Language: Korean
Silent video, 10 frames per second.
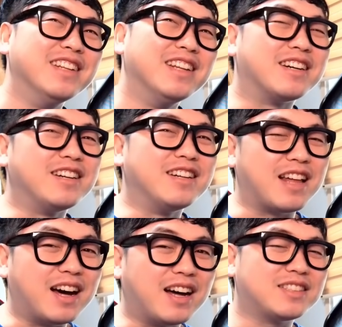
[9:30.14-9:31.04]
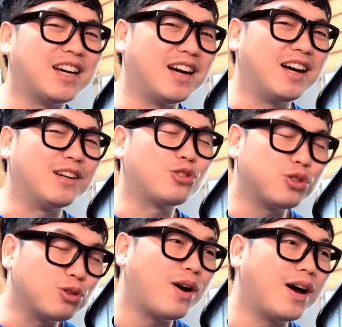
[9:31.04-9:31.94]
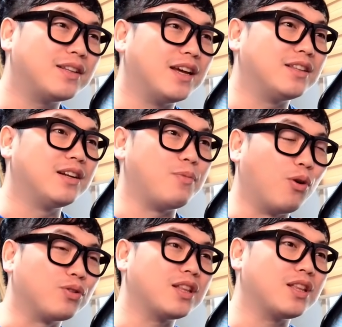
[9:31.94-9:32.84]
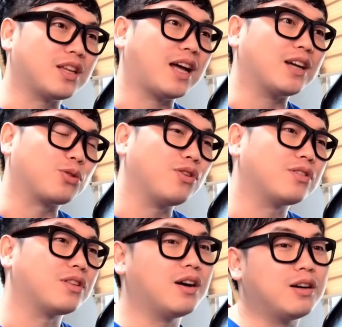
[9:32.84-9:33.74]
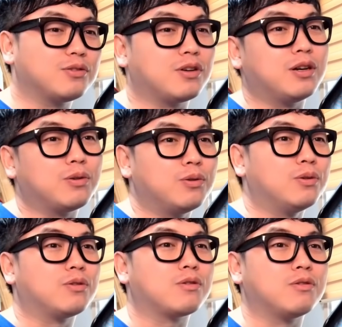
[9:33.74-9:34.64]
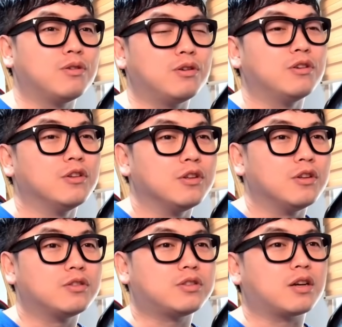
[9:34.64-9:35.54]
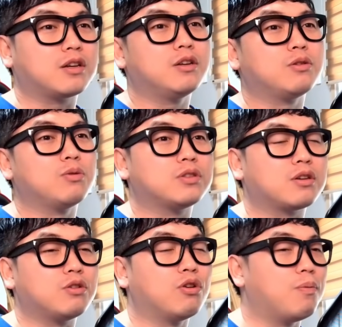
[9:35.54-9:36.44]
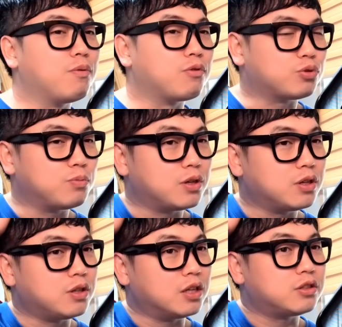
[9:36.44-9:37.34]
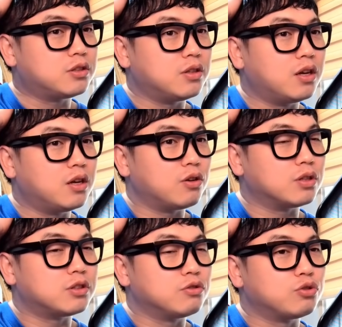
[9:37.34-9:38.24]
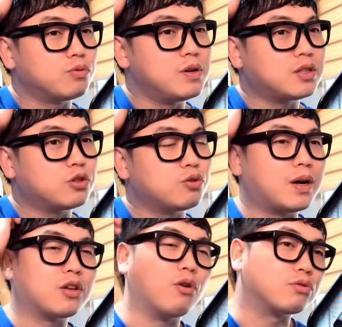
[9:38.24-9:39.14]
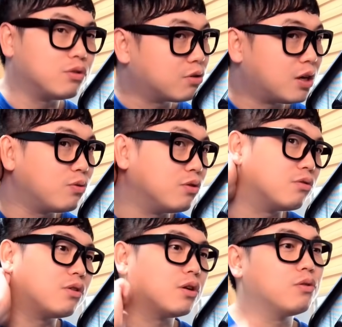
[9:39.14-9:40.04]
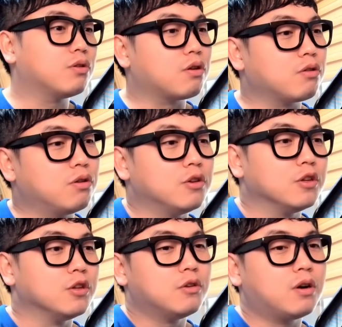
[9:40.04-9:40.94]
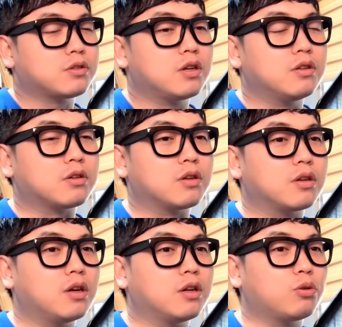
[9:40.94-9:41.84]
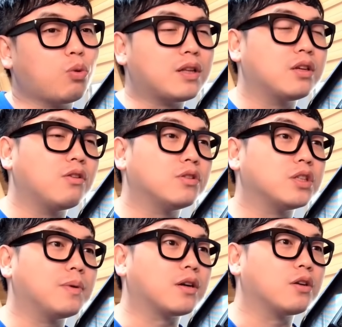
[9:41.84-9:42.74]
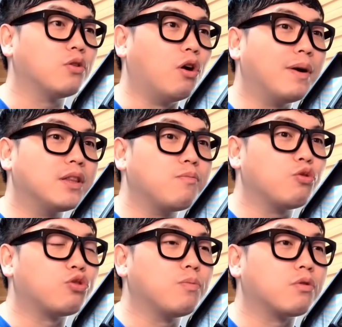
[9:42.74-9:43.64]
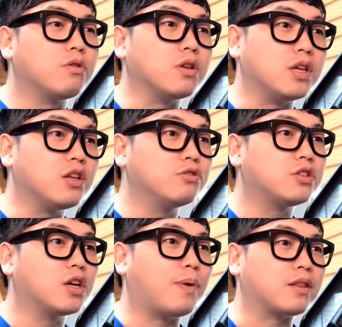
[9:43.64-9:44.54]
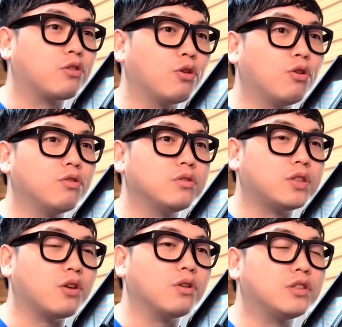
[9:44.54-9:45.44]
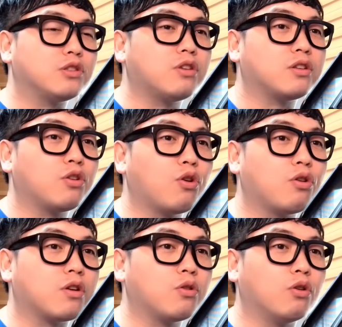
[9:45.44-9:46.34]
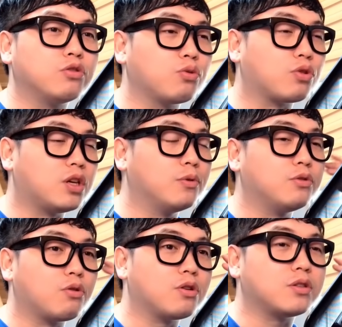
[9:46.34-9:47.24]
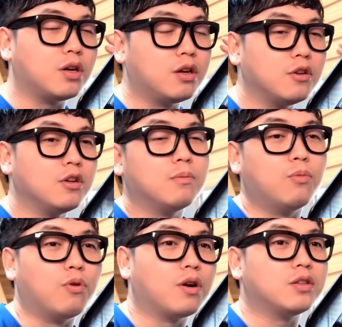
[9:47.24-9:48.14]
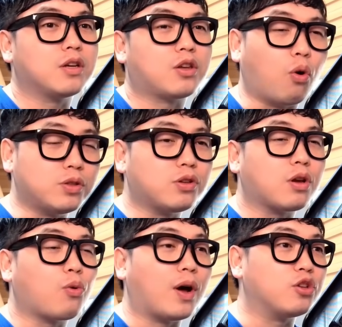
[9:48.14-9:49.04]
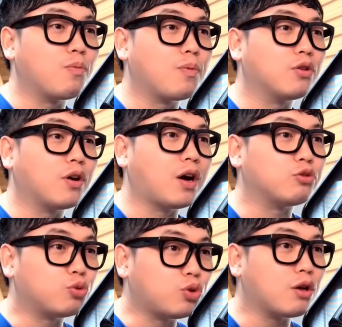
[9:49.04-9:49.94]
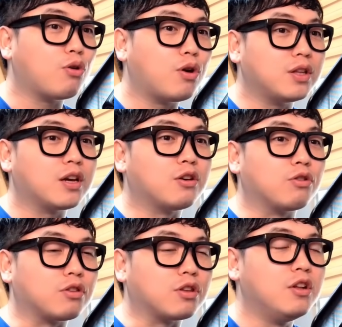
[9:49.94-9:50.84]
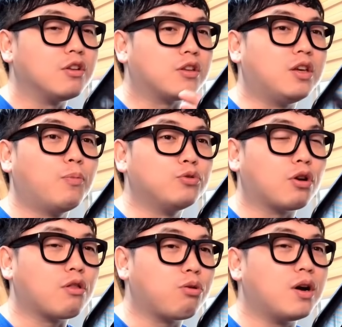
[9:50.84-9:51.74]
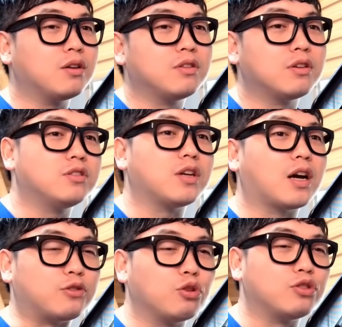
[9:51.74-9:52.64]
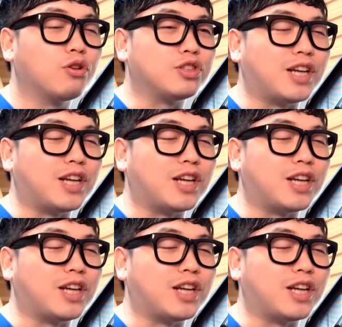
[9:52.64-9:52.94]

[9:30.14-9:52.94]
그 상하차 추노한 애들 명단이 다 적혀 있다 하더라고 그래서 자기도 이제 그런 거 보면서 좀 내내 내 여자친구는 좀일제를좀 많이 걱정을 하고 있더라고요 그래서 확실히 느낀 게 똑같은 여지만 그래도 어바님 유튜버를 2년씩 봤던 제 여자친구 같은 경우 그래도 어느 정도 기본적으로 이제 뭔가 이제 경제적인 관념이라든가 아주 최소한의 그런 기본적인 소양들은 이제 갖춰진 것이